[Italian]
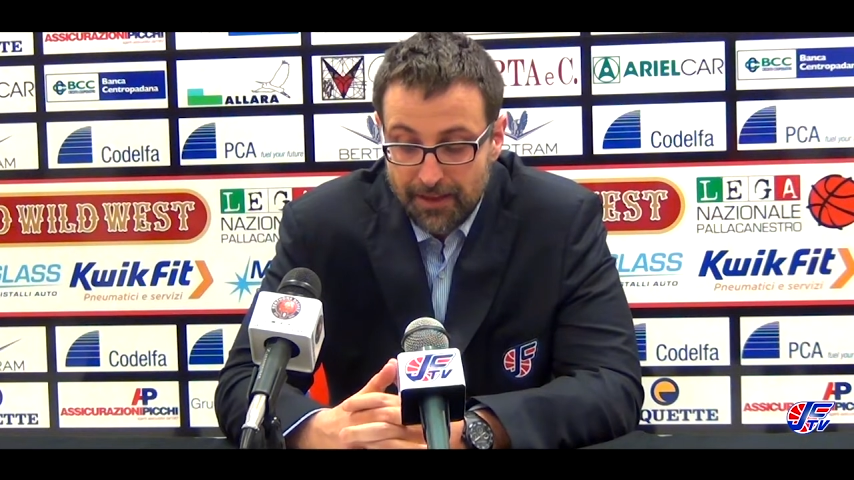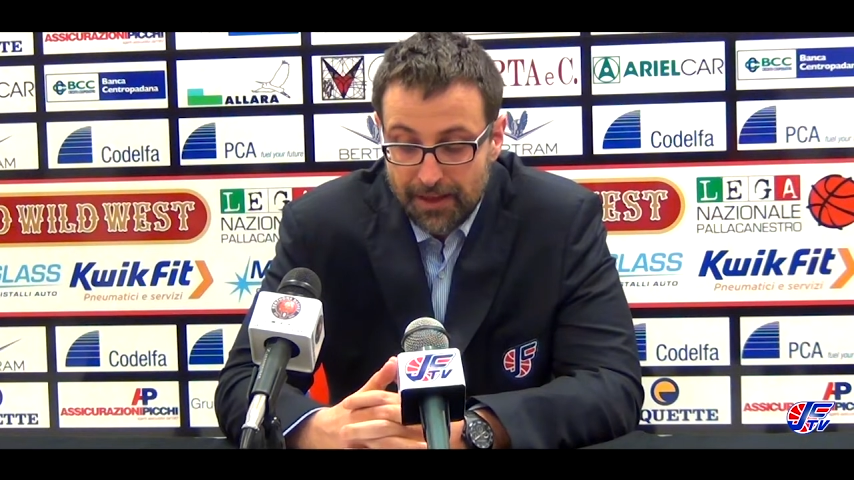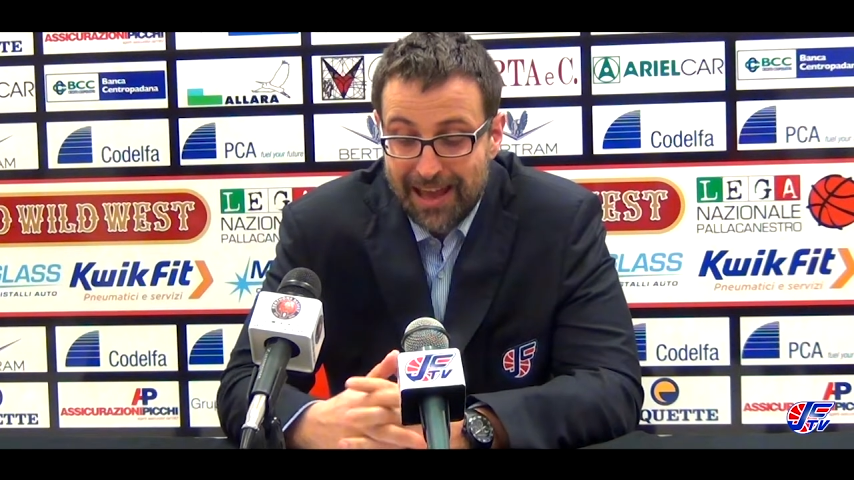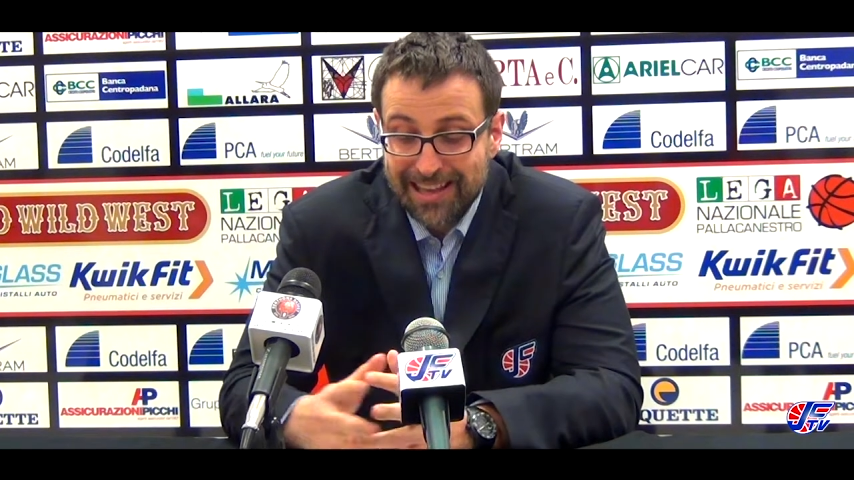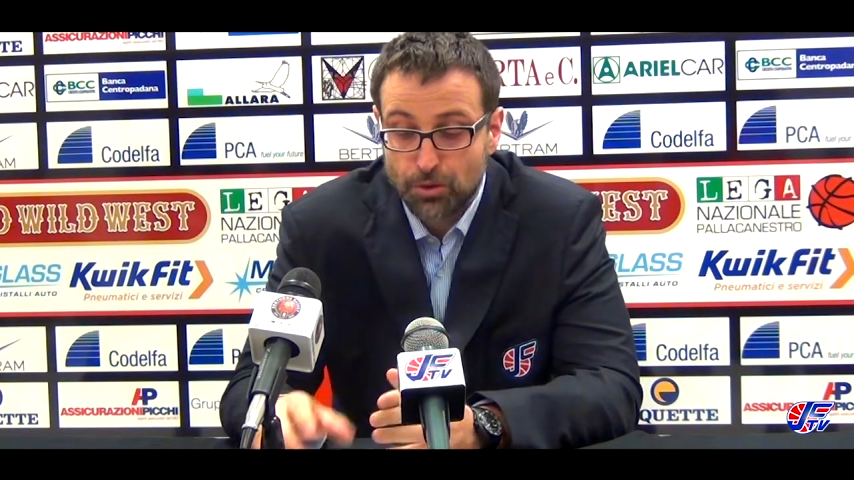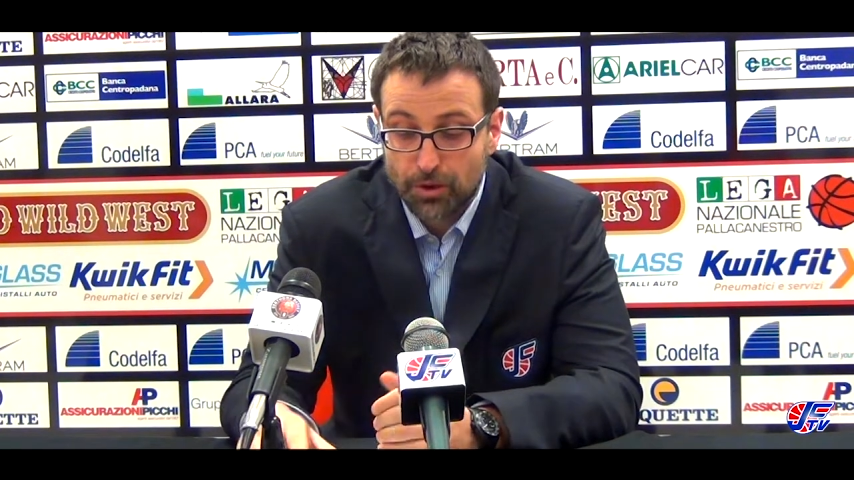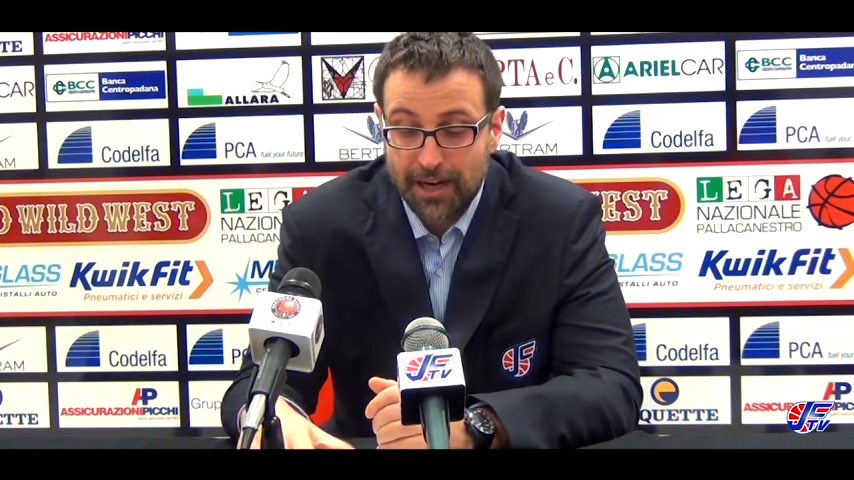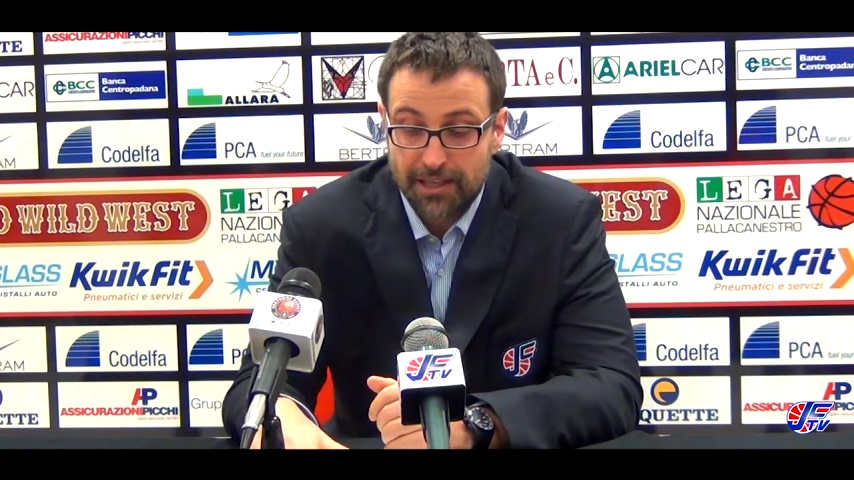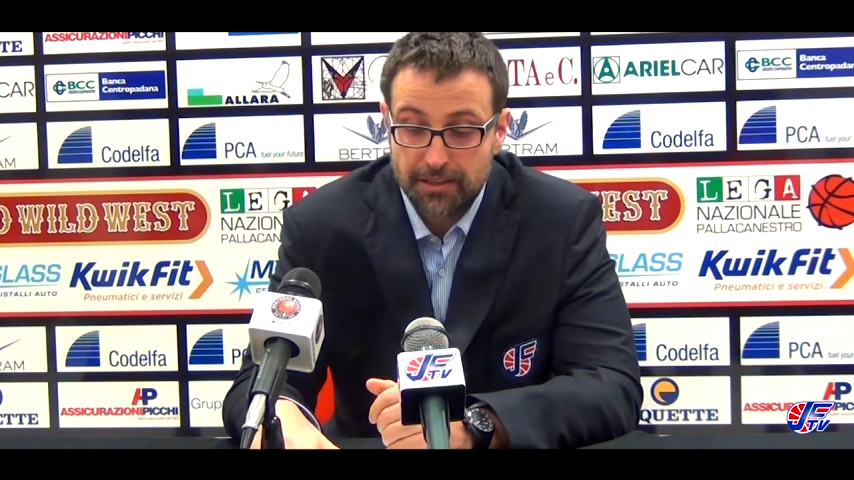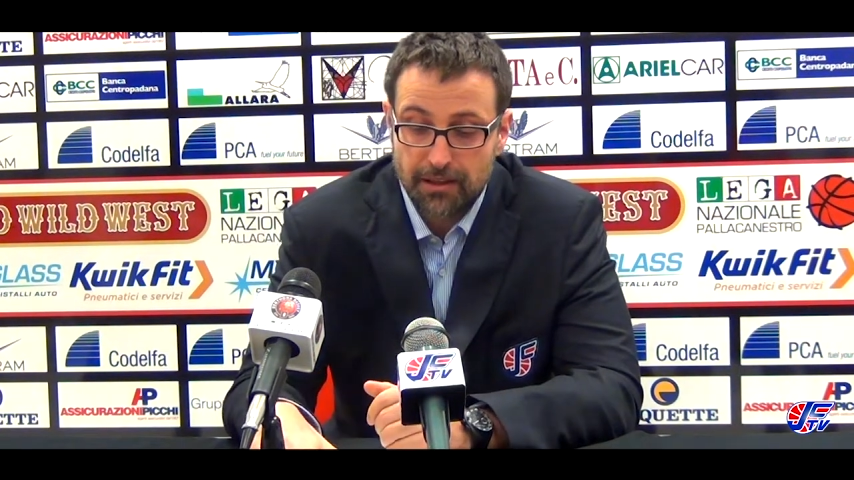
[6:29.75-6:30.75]
è, è
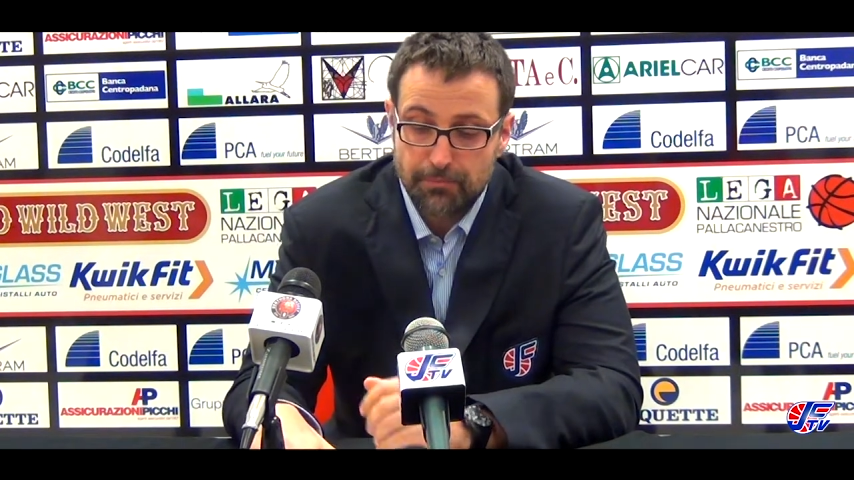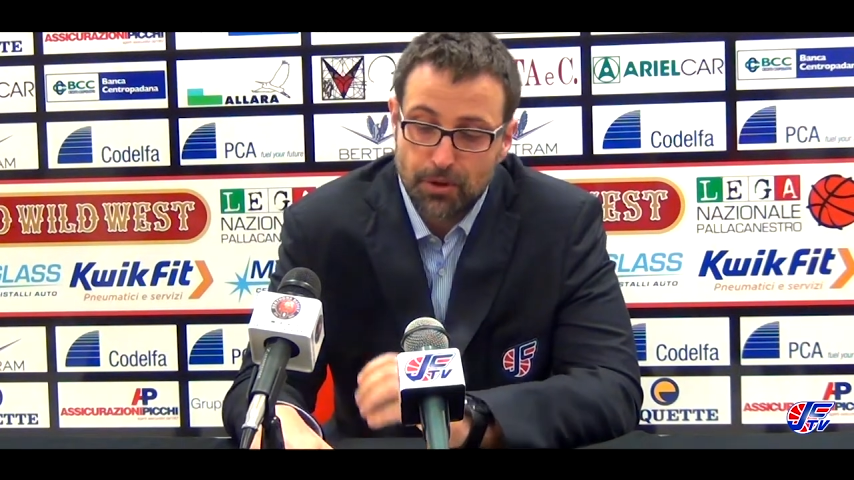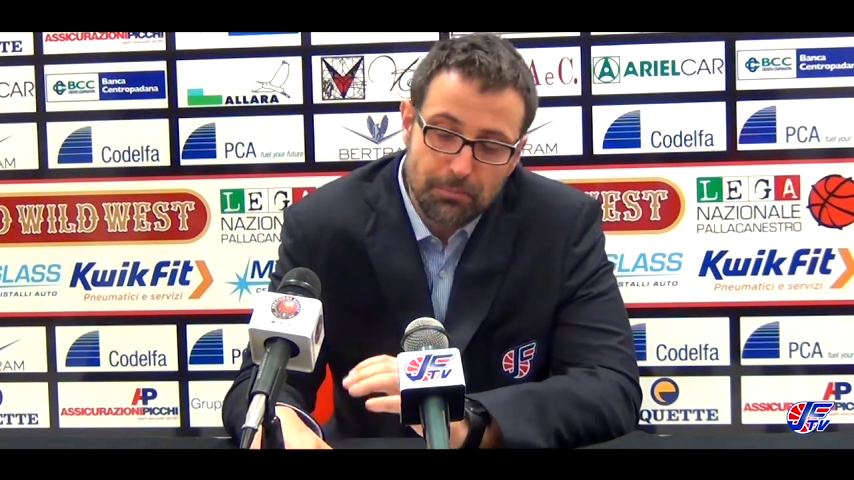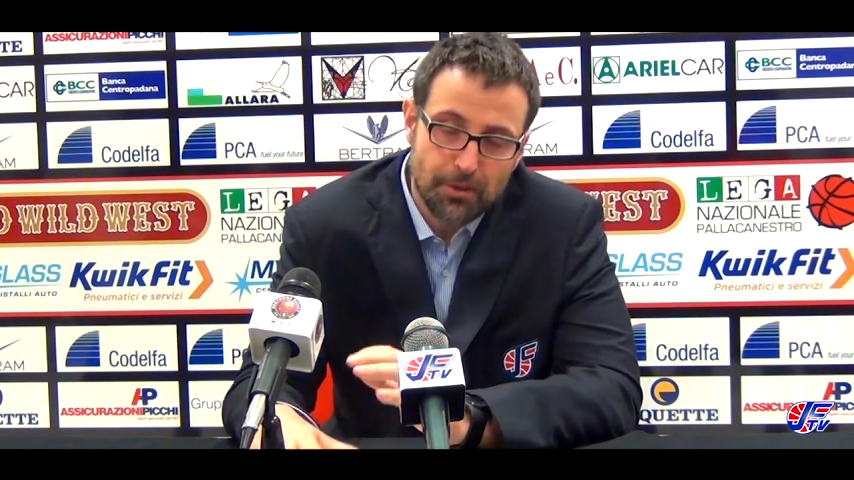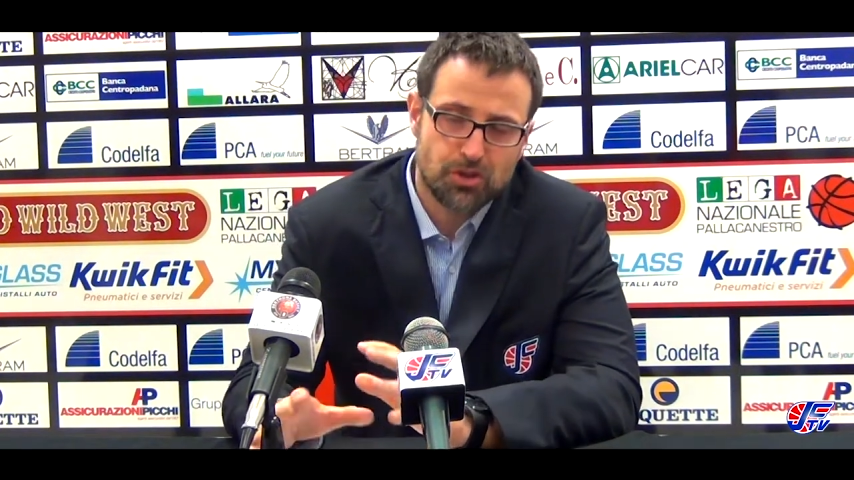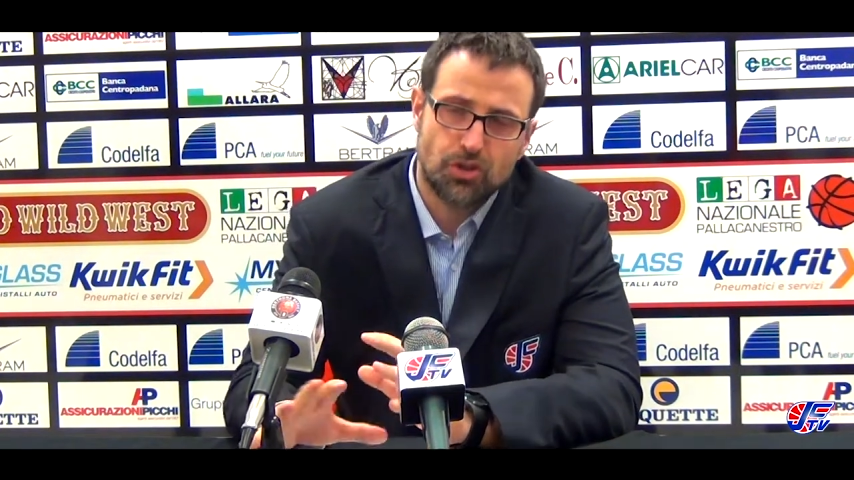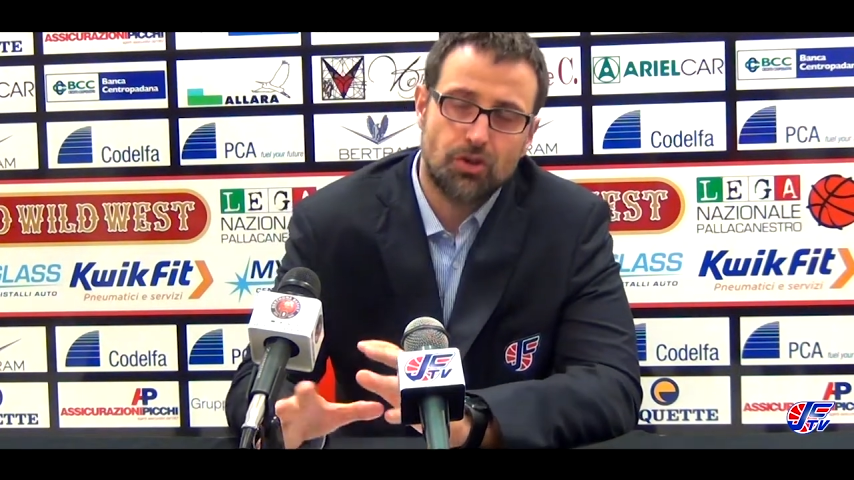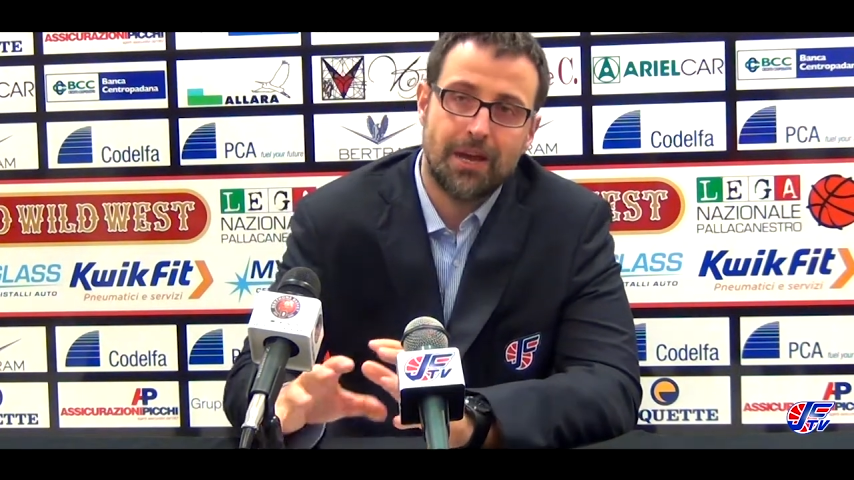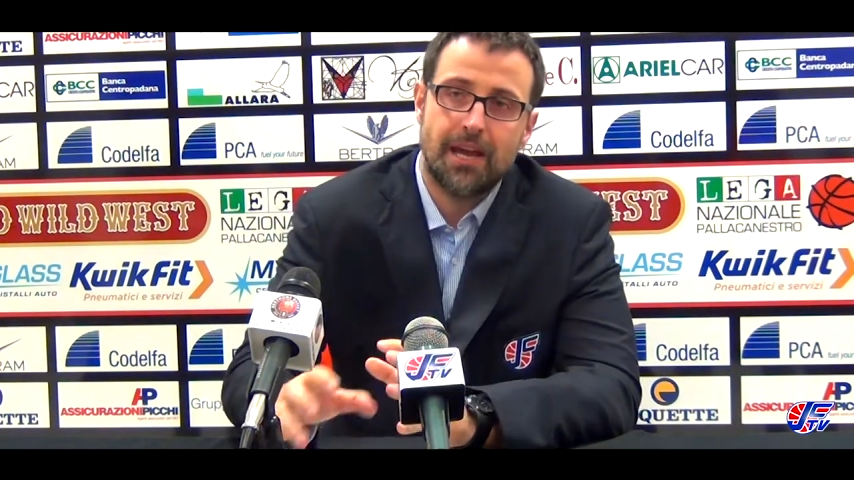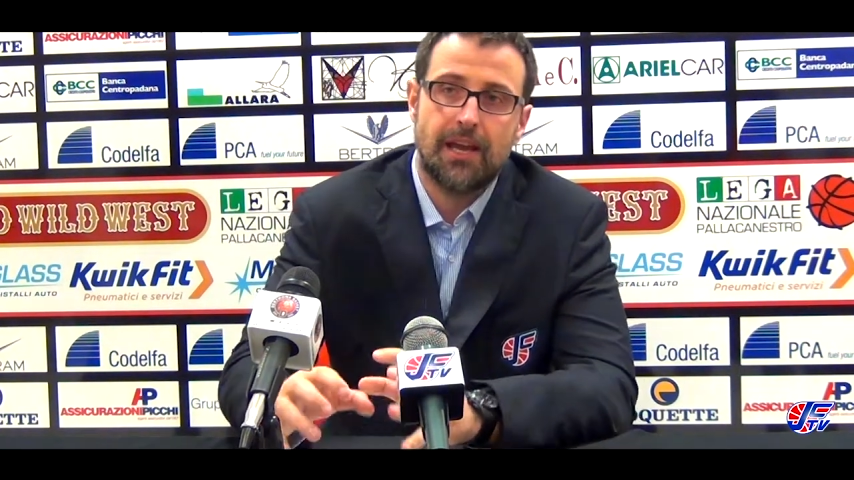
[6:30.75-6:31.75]
tornata, per un po' secondo
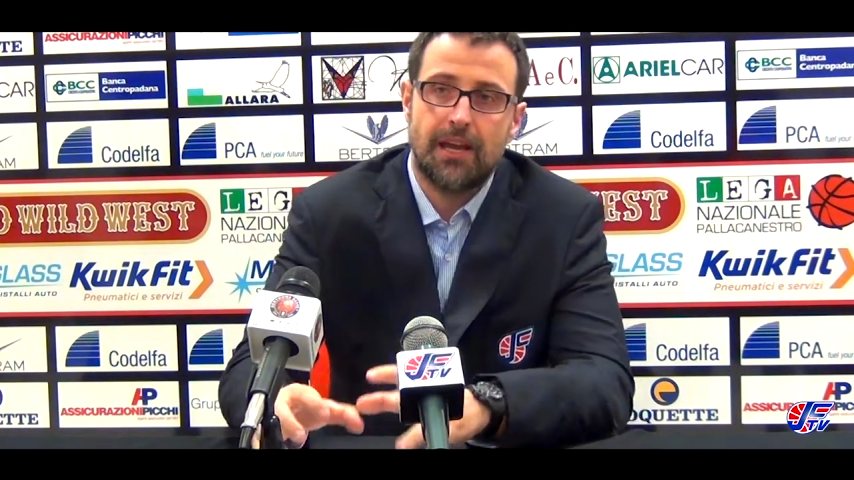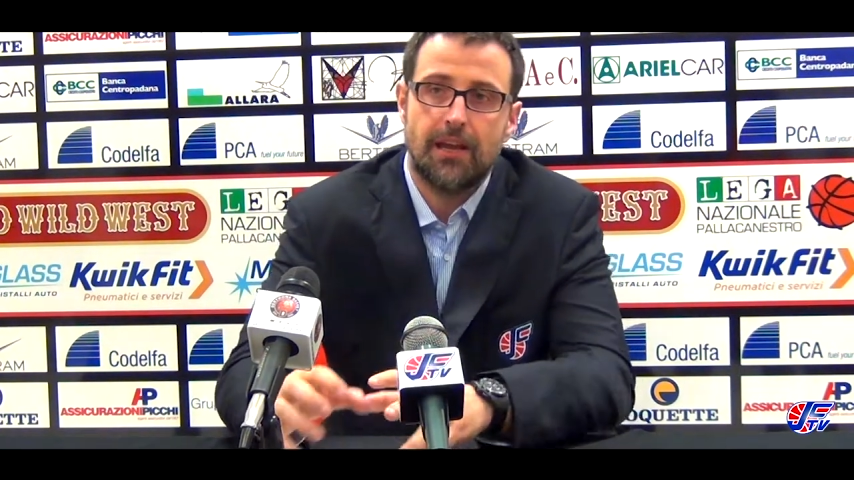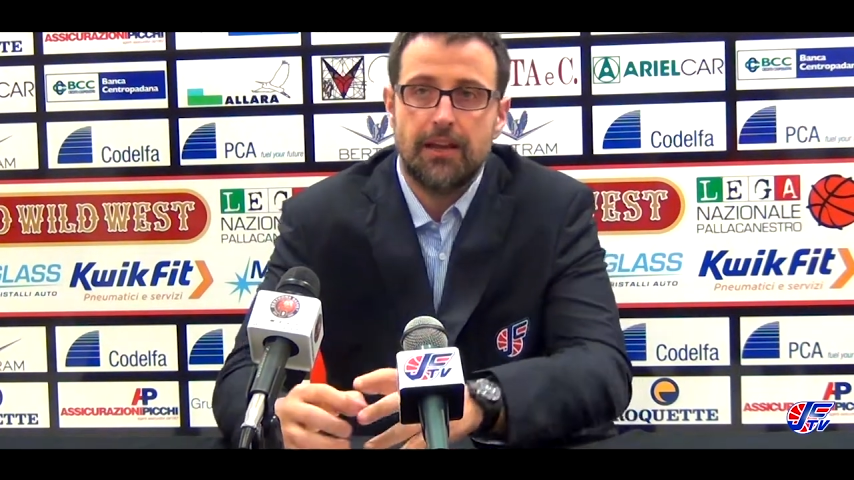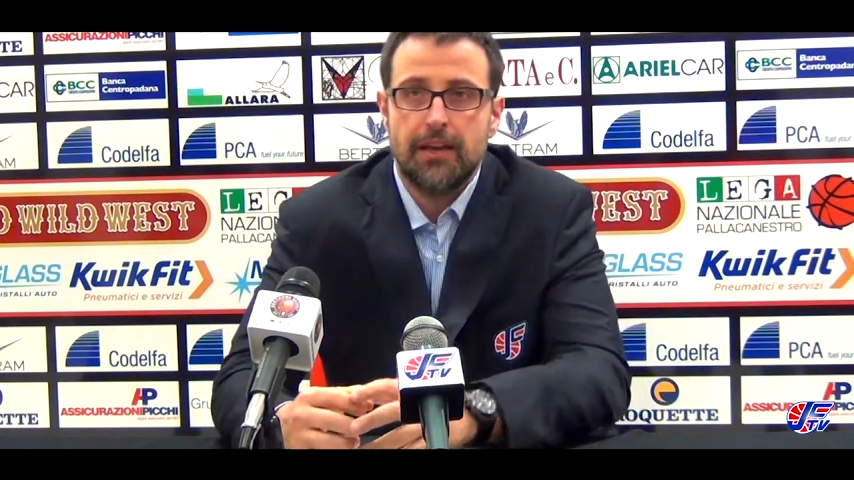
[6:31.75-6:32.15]
me